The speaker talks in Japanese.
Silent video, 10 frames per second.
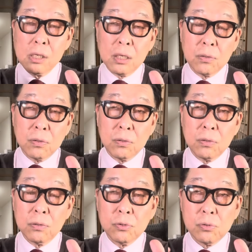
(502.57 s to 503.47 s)
う、あ
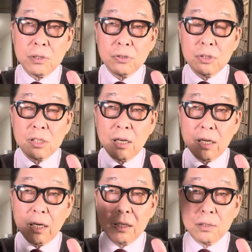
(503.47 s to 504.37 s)
の蒸発しな
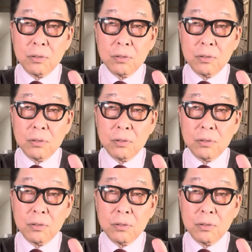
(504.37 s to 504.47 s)
がら、